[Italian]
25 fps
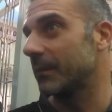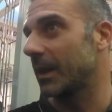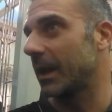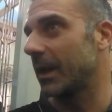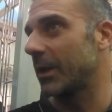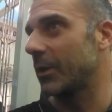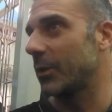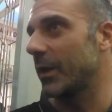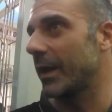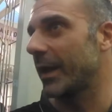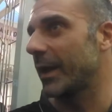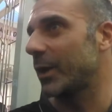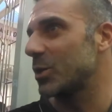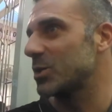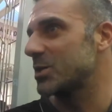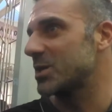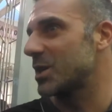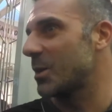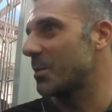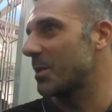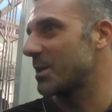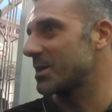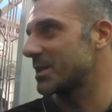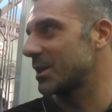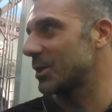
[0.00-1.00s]
Eh, non è che noi
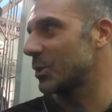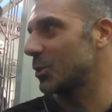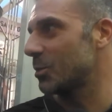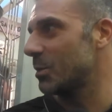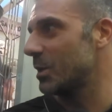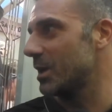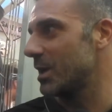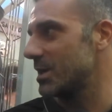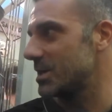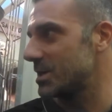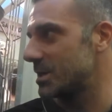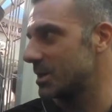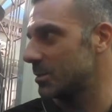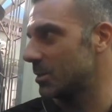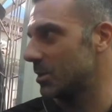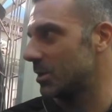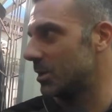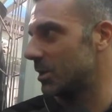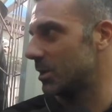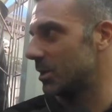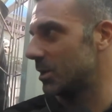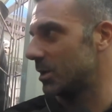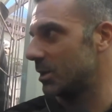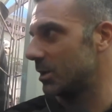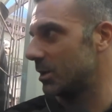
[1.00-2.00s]
stiamo passando un
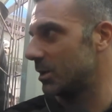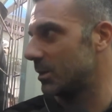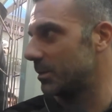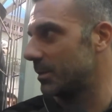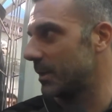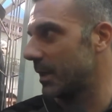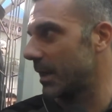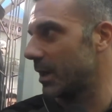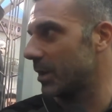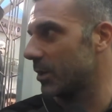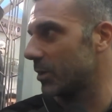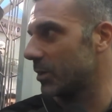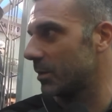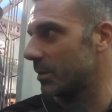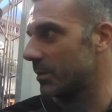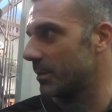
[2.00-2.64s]
bellissimo periodo,